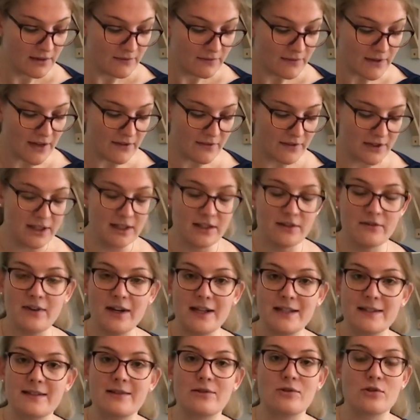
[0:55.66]
Wer will den
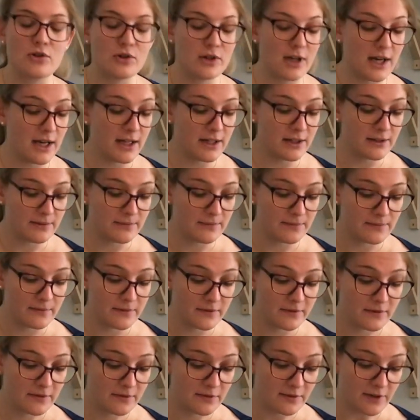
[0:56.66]
Weizen schneiden?
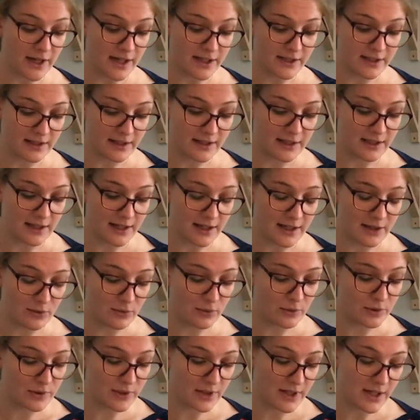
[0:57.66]
fragte die kleine
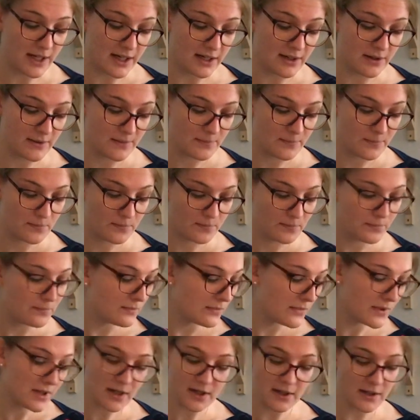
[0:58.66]
rote Henne.
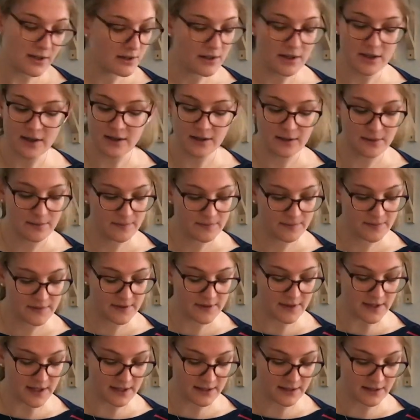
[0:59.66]
Ich nicht,
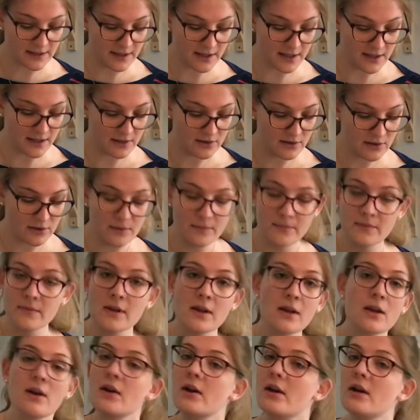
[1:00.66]
sagte die Ente.
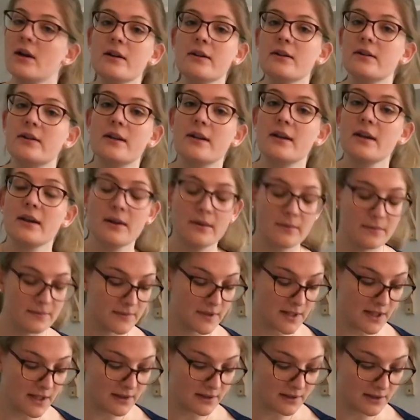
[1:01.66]
Ich nicht,
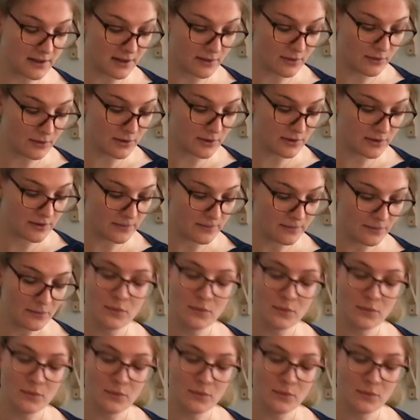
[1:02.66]
sagte der Hund.